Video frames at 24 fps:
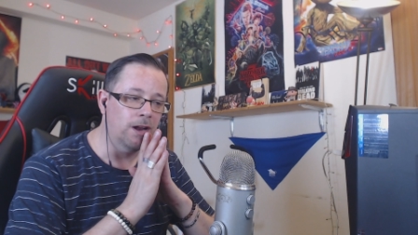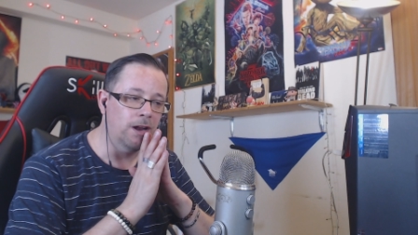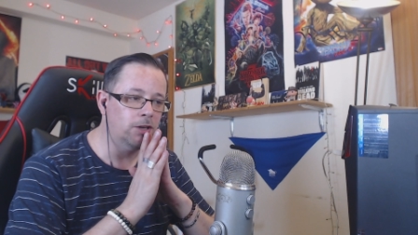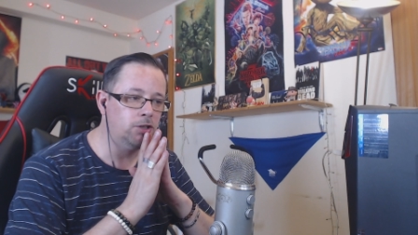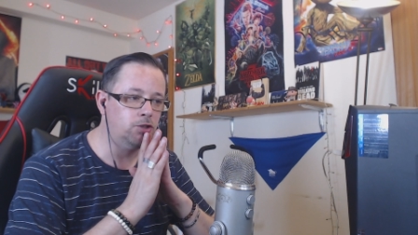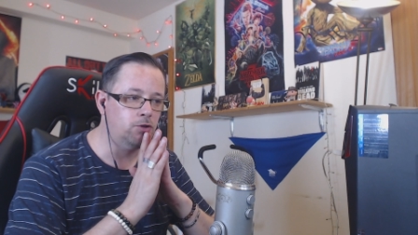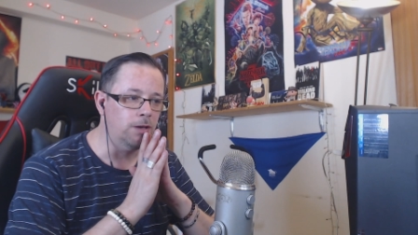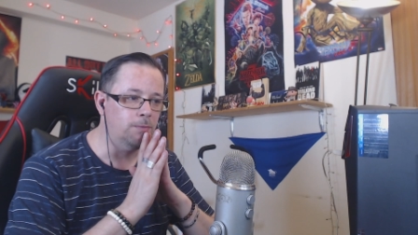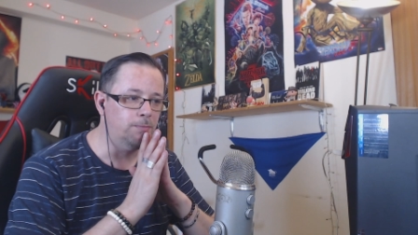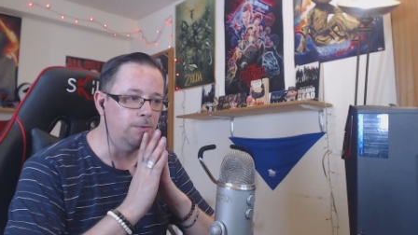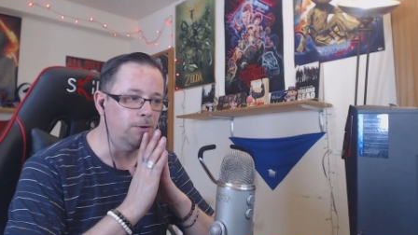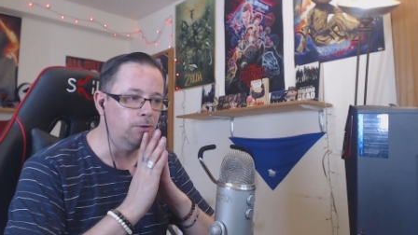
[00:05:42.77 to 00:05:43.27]
là, je
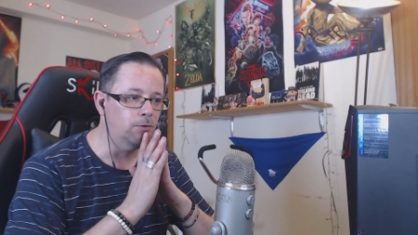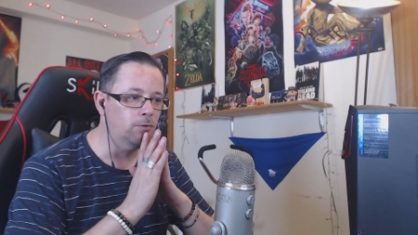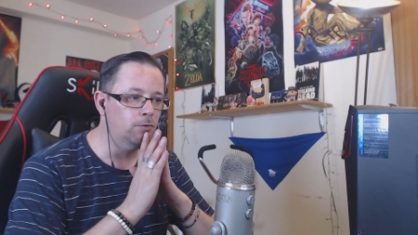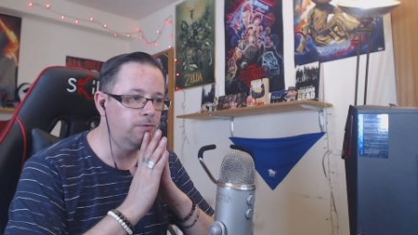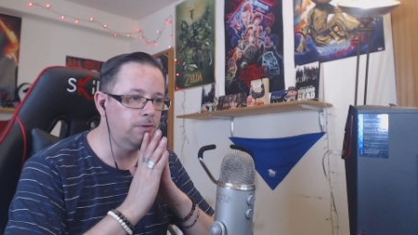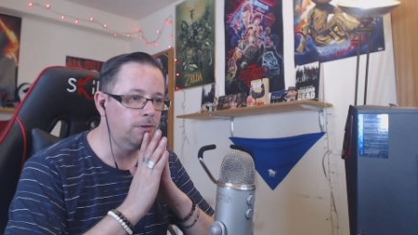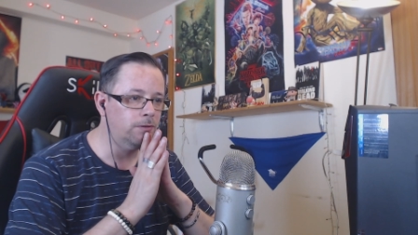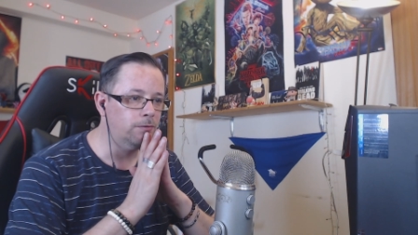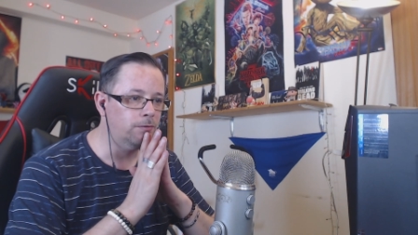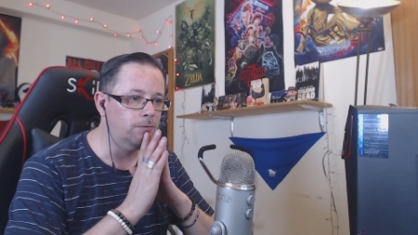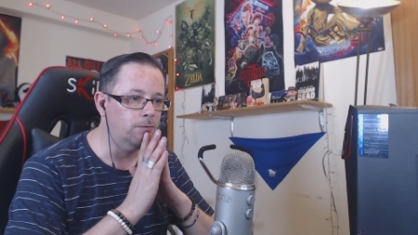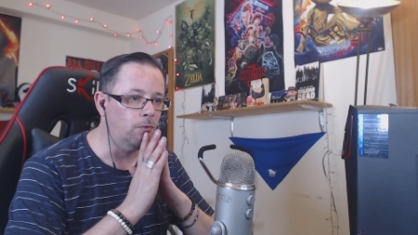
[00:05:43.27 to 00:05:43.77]
suis hypé de
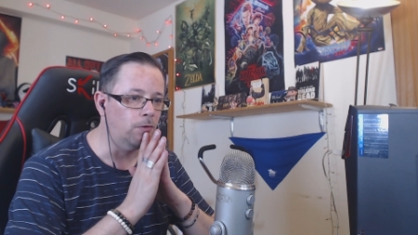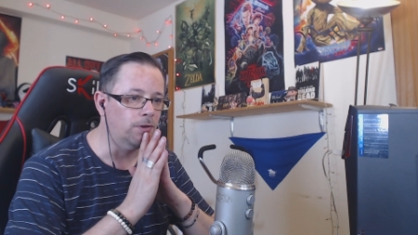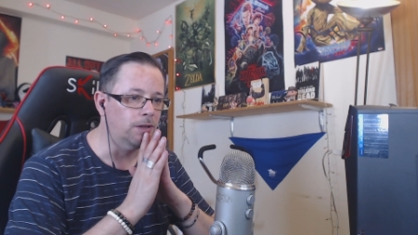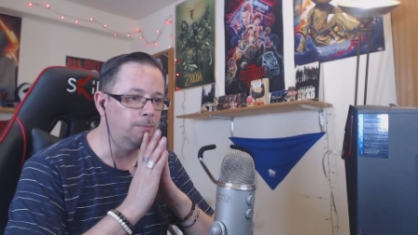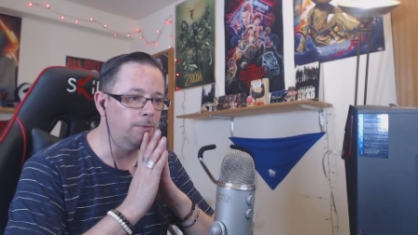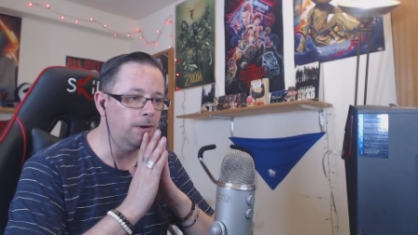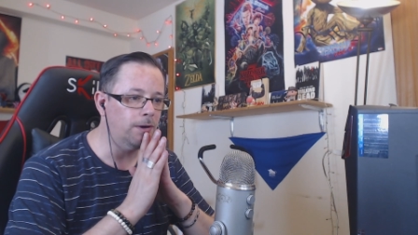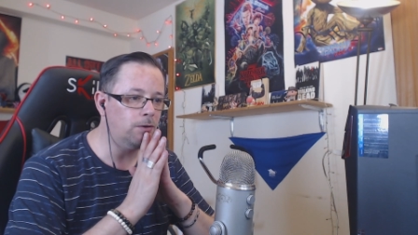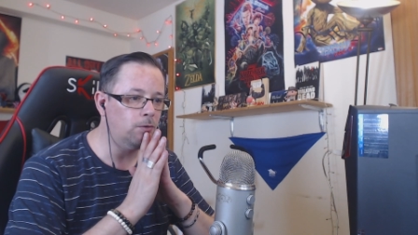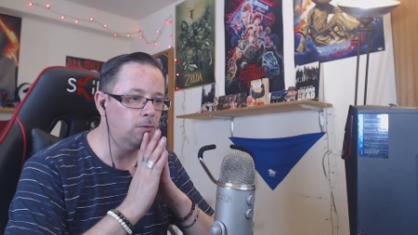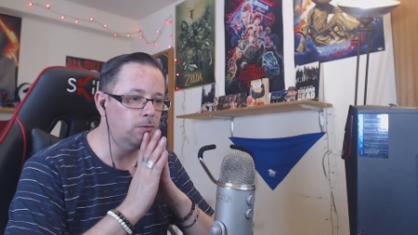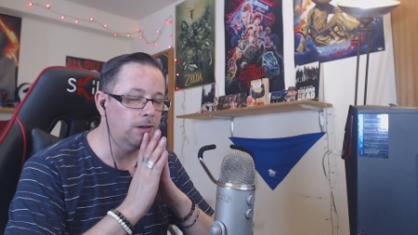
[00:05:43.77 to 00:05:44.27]
ouf, hein. vous vous rendez
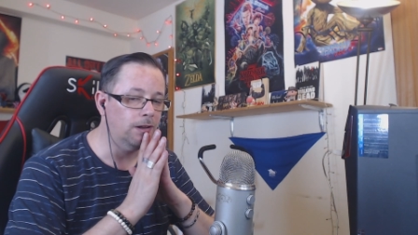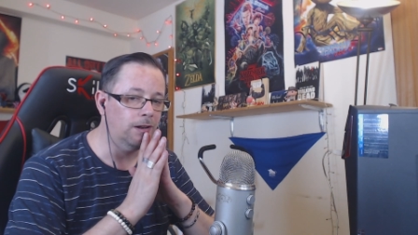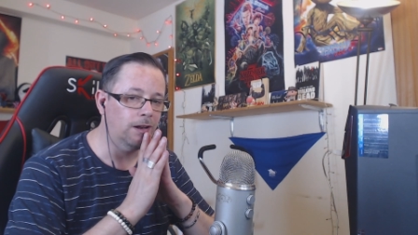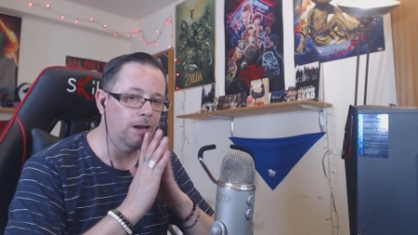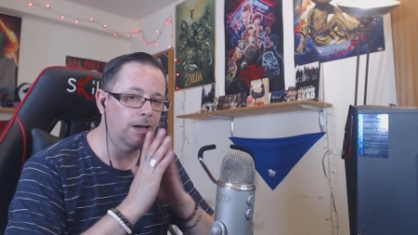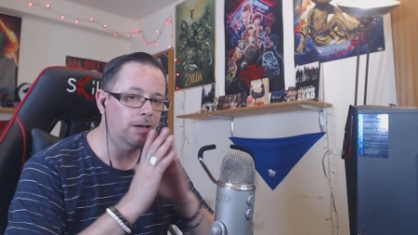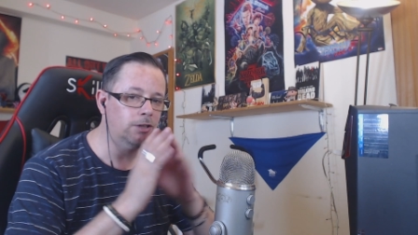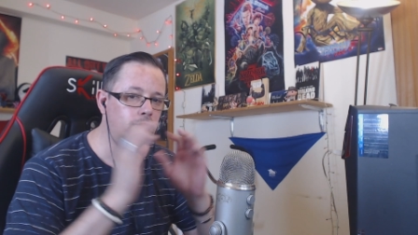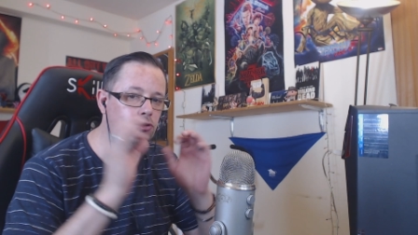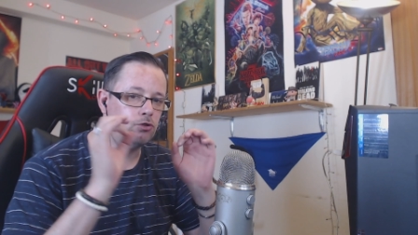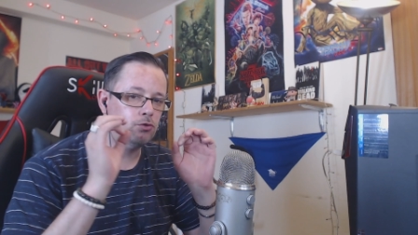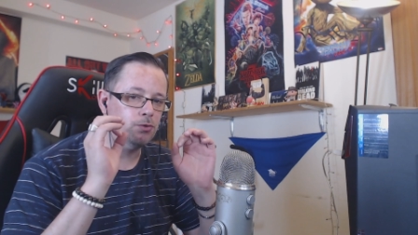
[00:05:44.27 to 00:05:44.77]
pas compte.
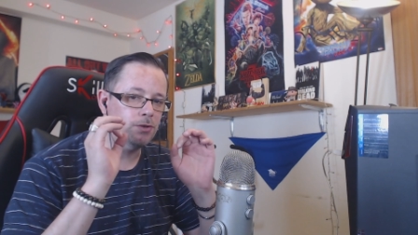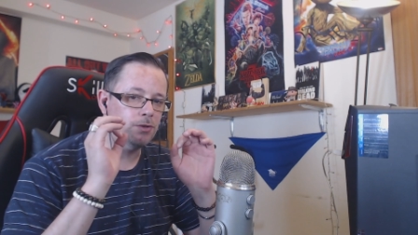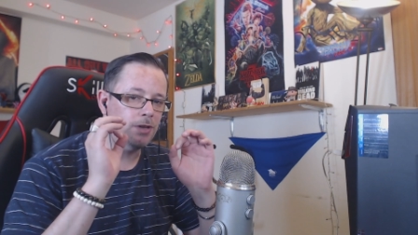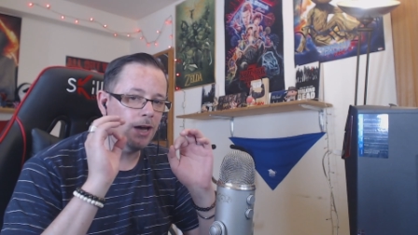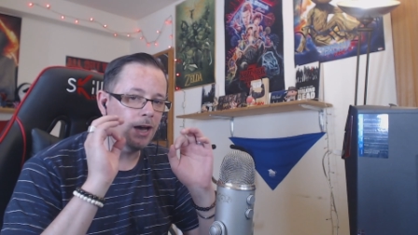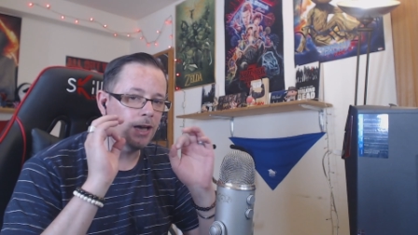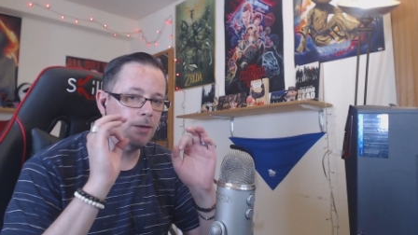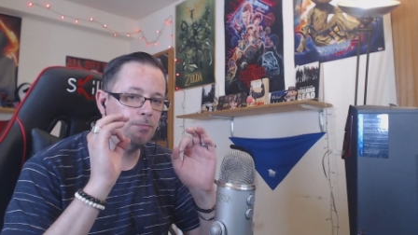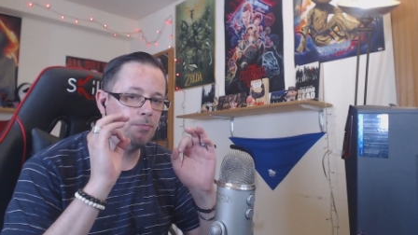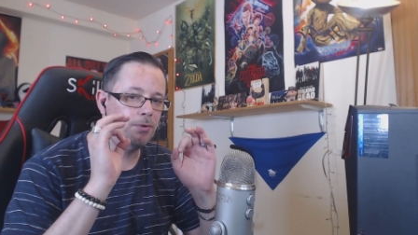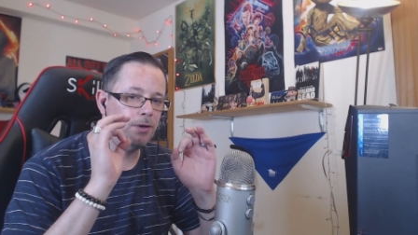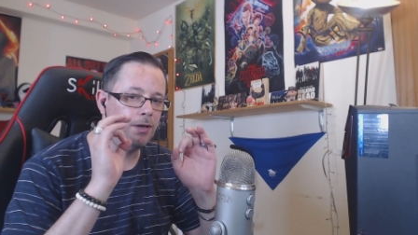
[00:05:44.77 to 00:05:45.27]
Là, je suis
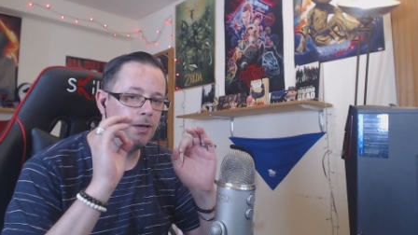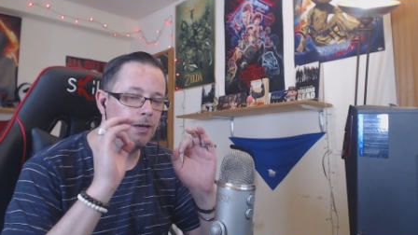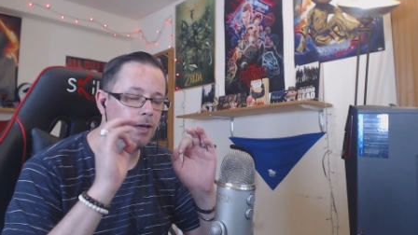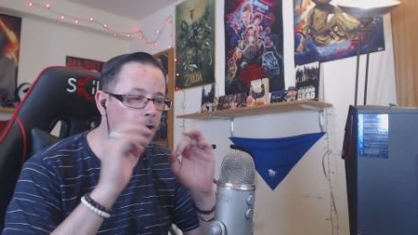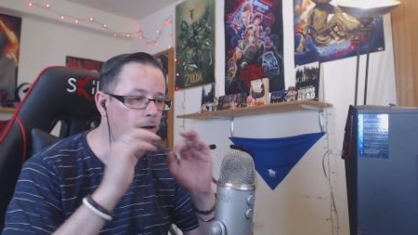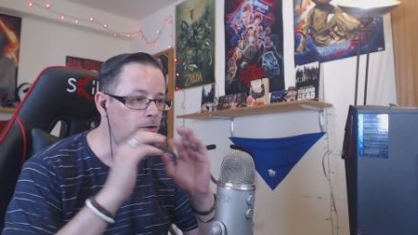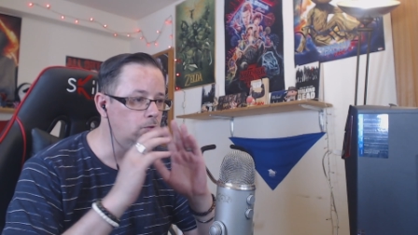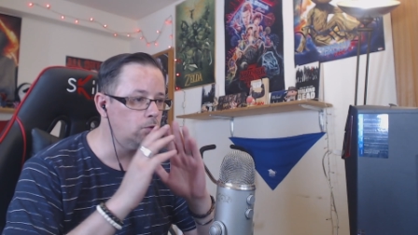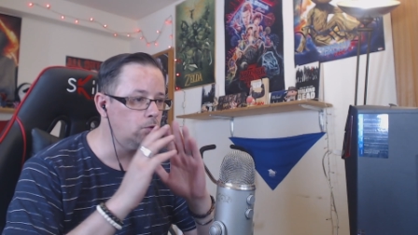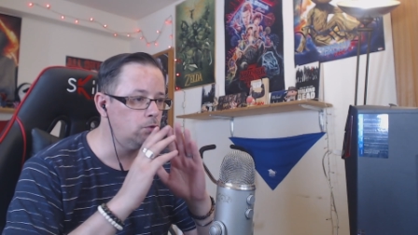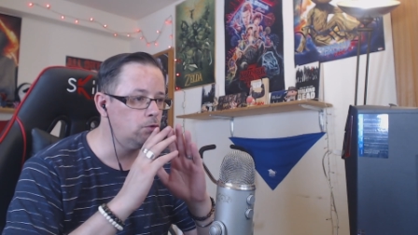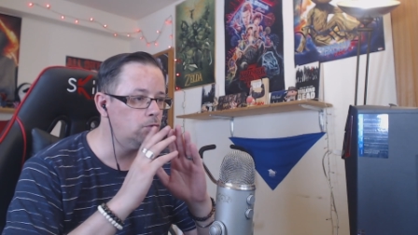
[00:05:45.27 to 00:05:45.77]
hypé,
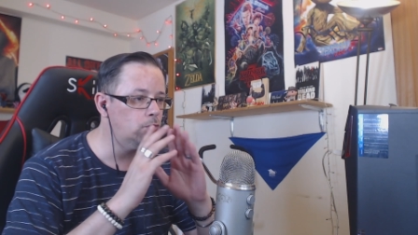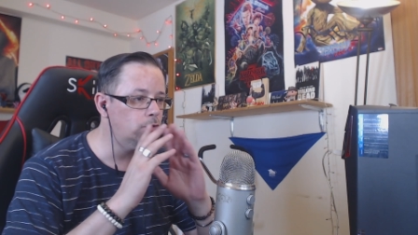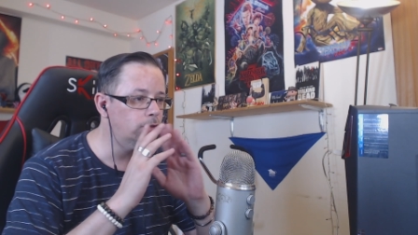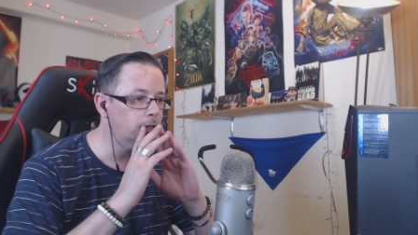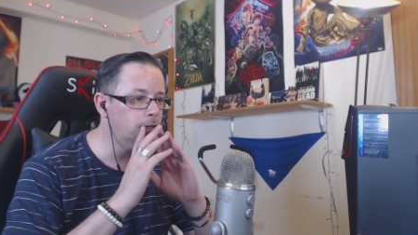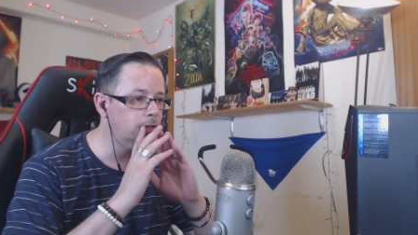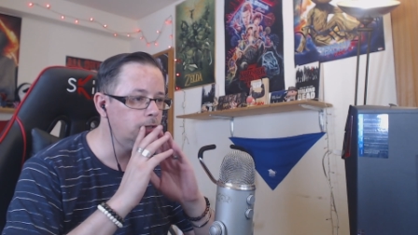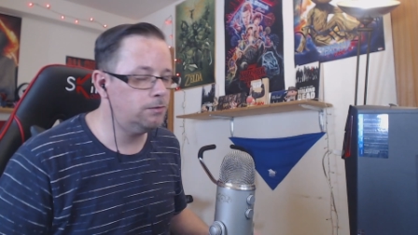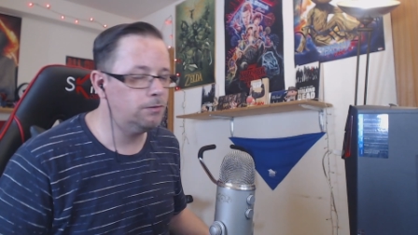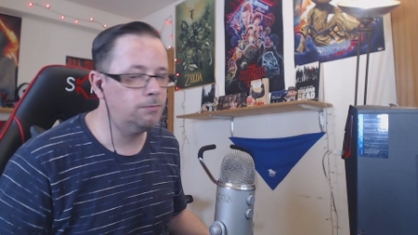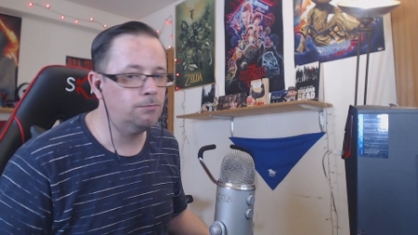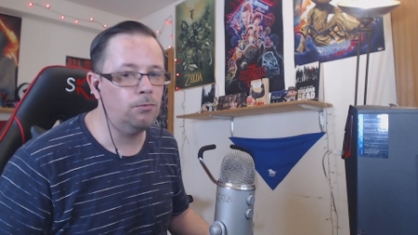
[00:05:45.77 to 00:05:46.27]
un truc de dingue.